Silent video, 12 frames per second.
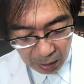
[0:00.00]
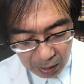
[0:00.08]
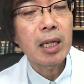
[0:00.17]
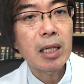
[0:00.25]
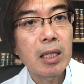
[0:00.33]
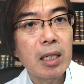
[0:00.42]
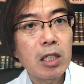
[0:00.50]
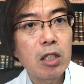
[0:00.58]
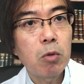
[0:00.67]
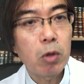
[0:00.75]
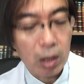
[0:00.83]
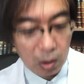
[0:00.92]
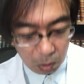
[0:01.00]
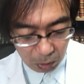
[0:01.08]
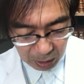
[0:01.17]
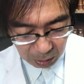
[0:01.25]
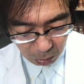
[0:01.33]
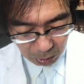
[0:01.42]
なかなか絞れてこ
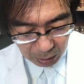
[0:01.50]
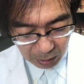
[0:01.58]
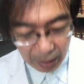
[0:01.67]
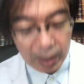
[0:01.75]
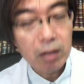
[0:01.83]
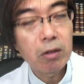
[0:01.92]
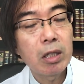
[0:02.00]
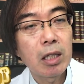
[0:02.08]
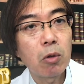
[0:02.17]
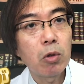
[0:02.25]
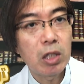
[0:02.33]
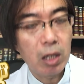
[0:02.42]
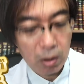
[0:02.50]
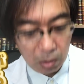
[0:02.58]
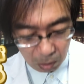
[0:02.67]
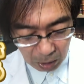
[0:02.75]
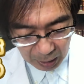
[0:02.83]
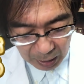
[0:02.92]
ないとか買い食いが落ちてる
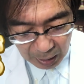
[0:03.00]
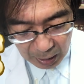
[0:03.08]
とか